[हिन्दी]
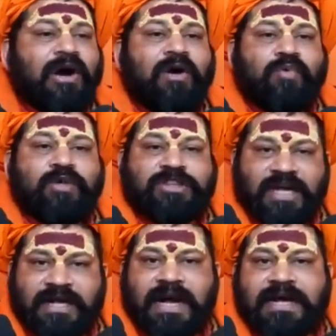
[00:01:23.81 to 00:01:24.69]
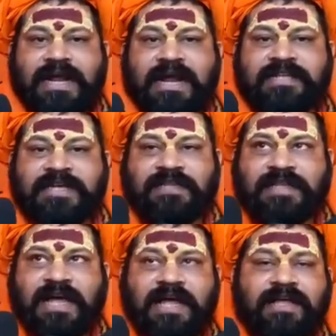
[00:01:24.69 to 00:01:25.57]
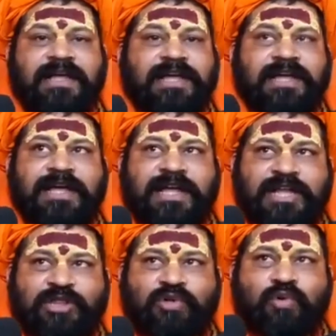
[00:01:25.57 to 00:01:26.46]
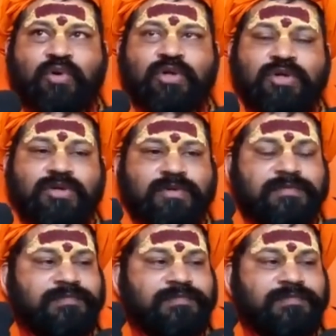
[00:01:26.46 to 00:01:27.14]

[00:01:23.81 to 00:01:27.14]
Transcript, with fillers: और वो दंगा कराना चाहता है हिंदू तो